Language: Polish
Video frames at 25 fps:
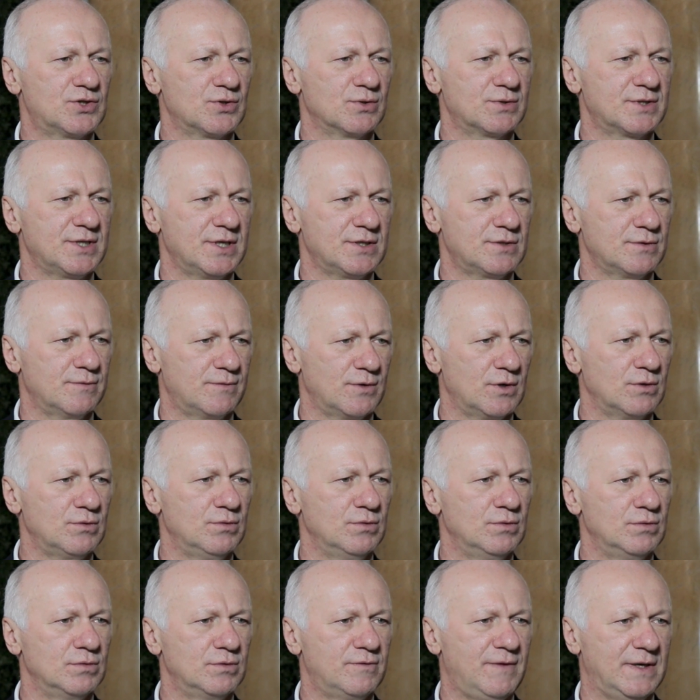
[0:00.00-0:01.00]
sukcesu w
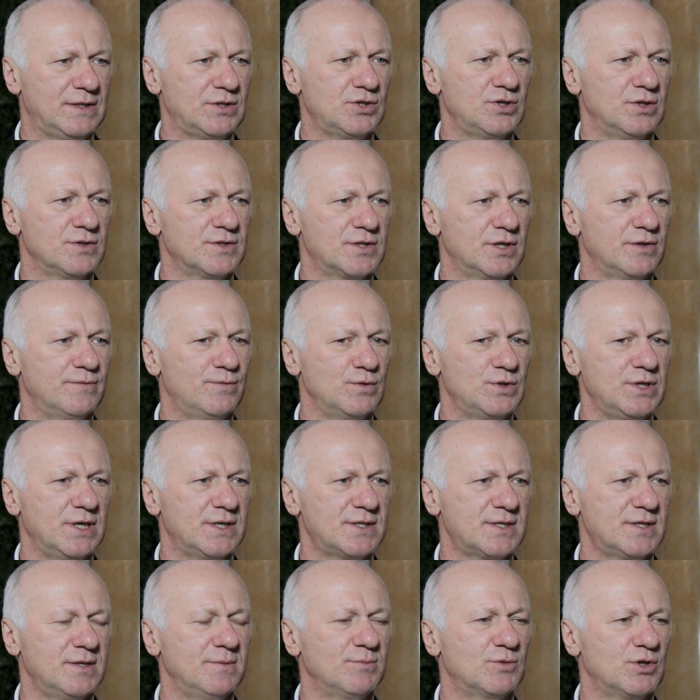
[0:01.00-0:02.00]
roku
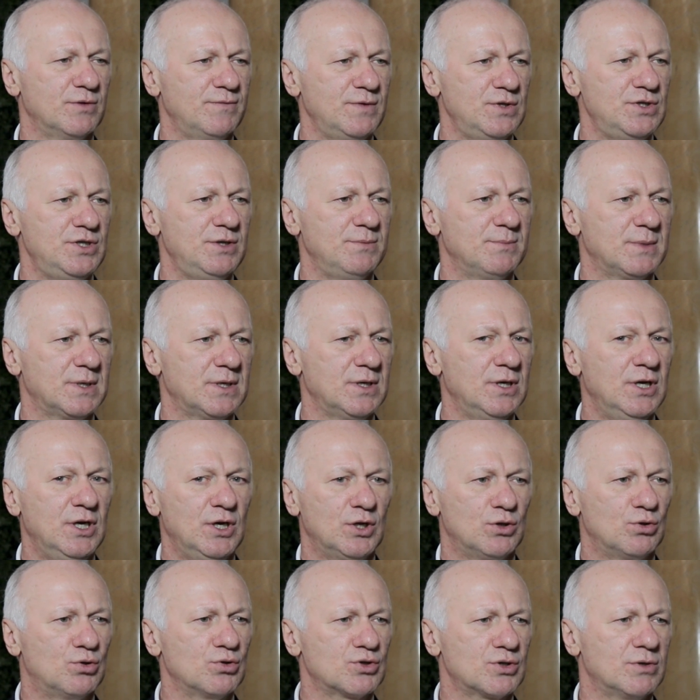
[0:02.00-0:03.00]
2020, to widzimy
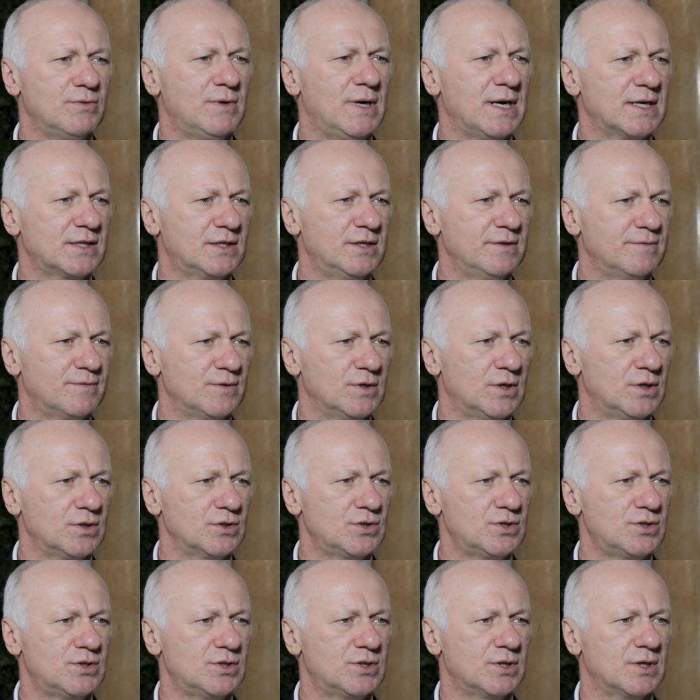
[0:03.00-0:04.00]
dużą
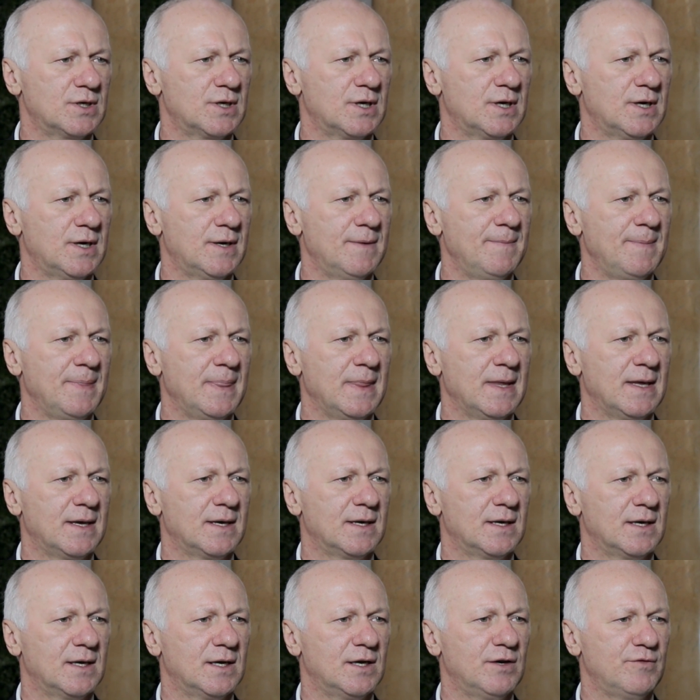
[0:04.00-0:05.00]
aktywność
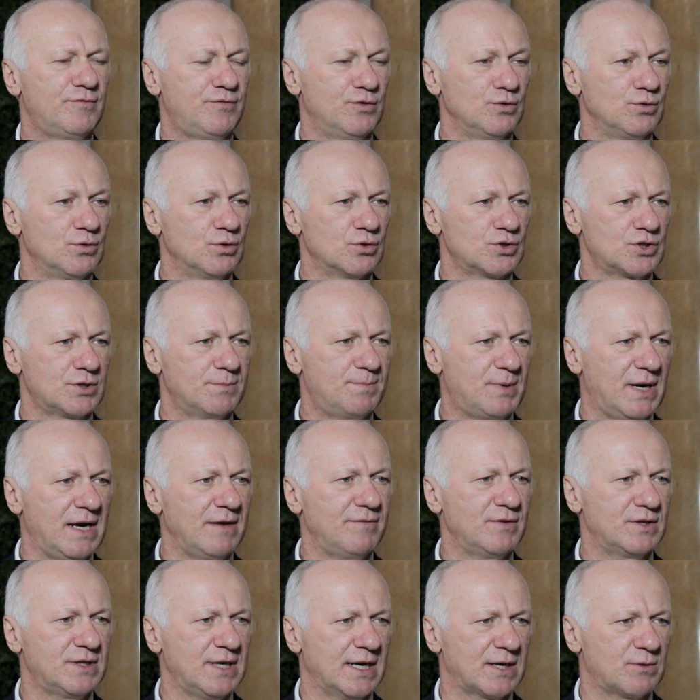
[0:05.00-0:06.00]
E, funduszy
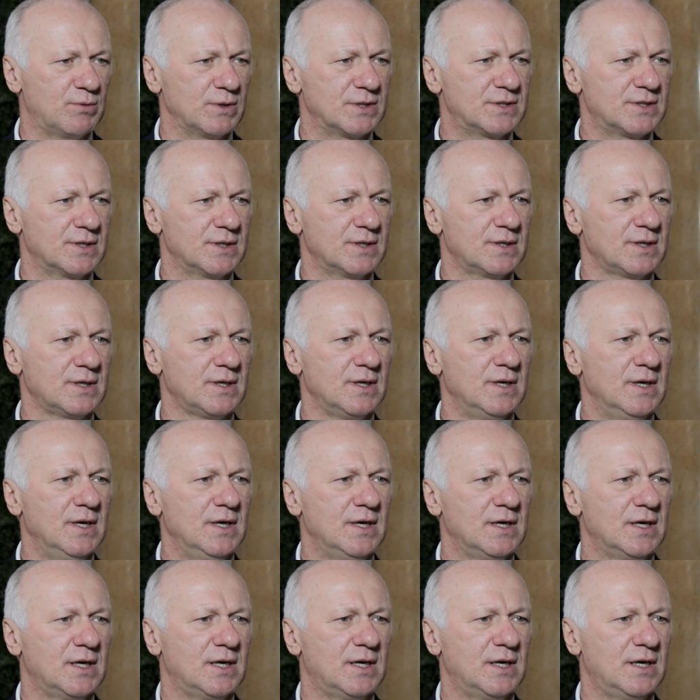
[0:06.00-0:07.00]
private equity.
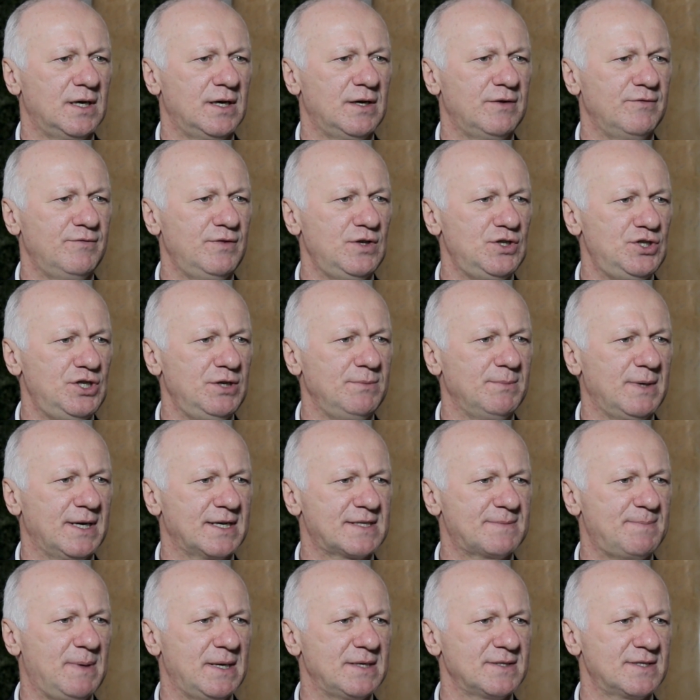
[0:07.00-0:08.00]
E, widzimy
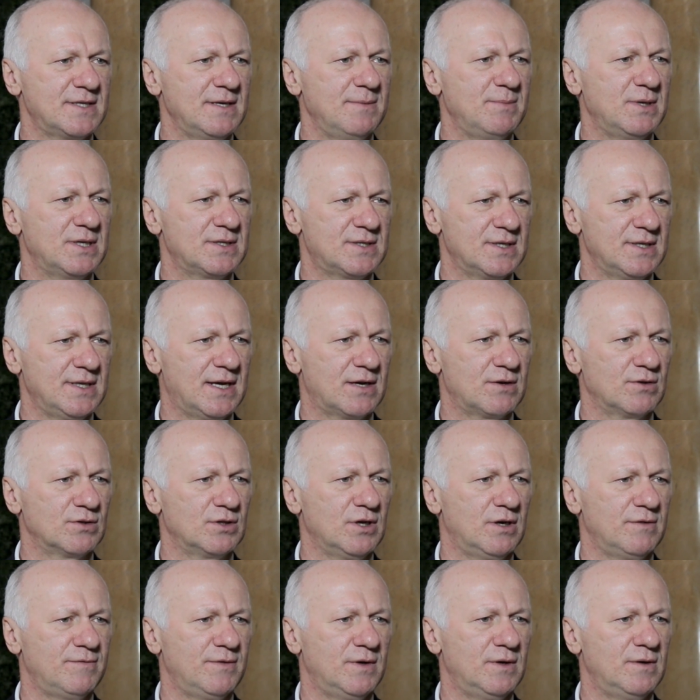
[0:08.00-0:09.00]
ekspansję
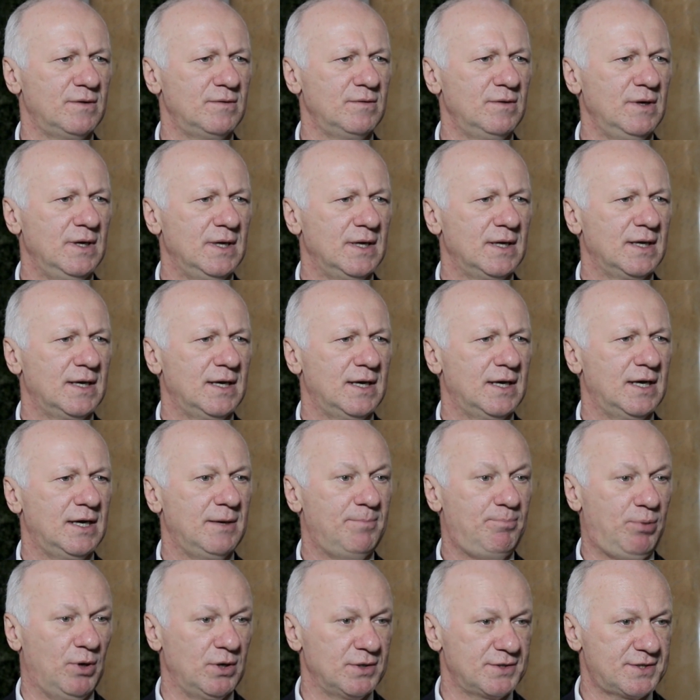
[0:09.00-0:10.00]
międzynarodową
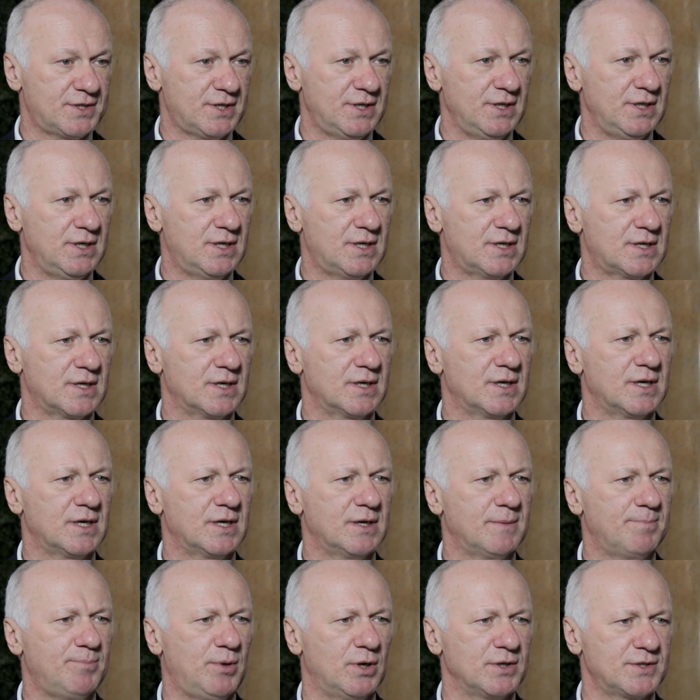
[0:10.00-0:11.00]
e, polskich,
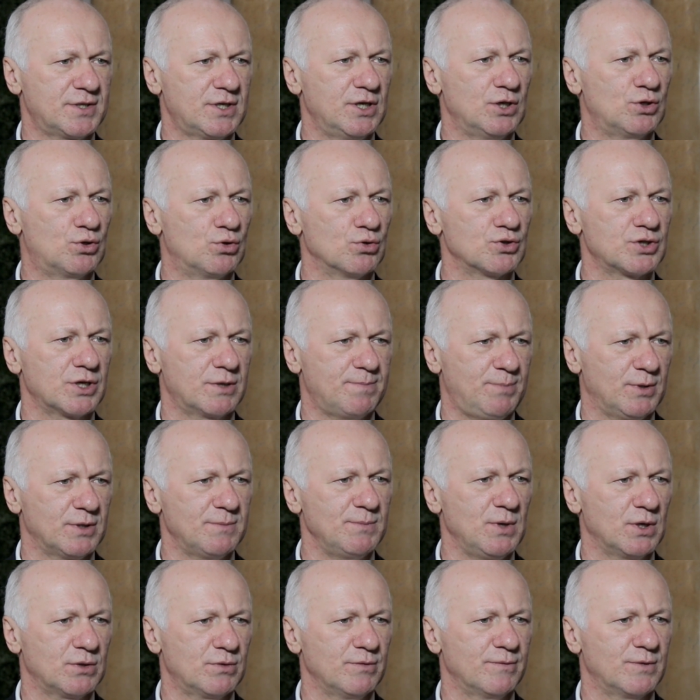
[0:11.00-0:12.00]
polskich dużych
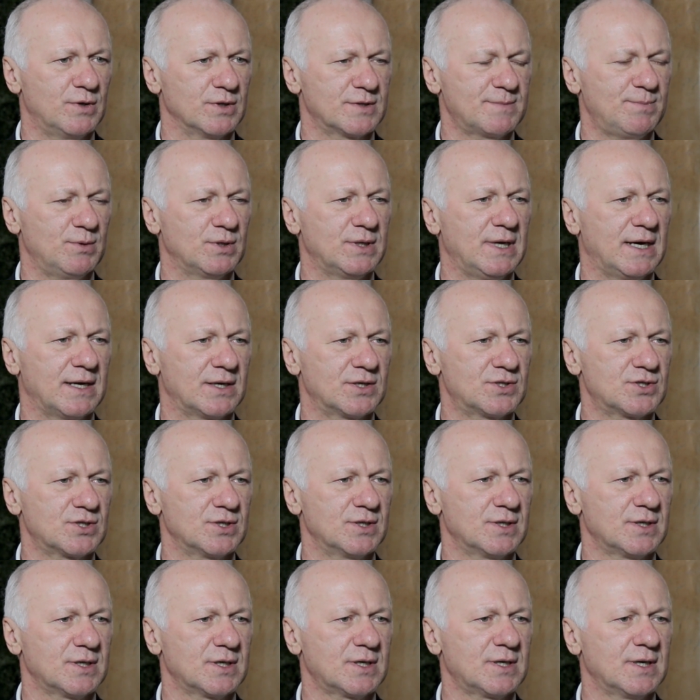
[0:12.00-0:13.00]
podmiotów
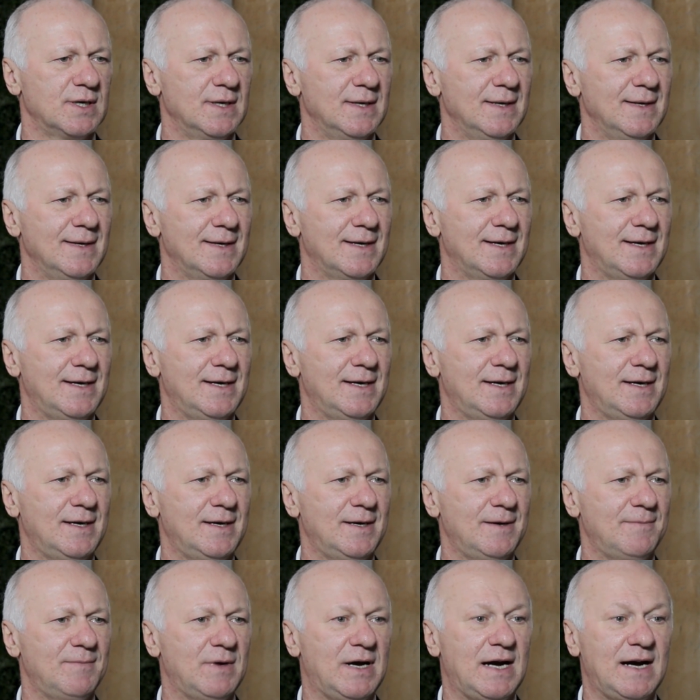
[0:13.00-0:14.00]
gospodarczych,
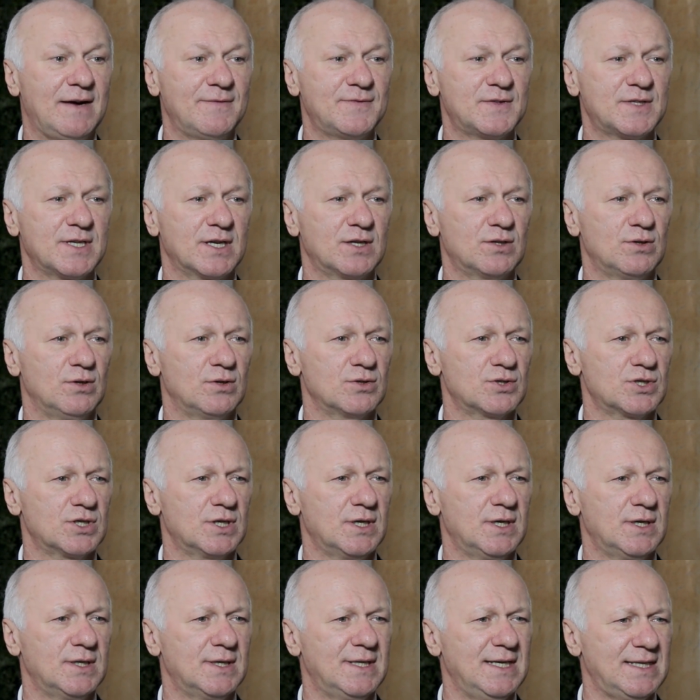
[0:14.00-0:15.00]
a w sektorze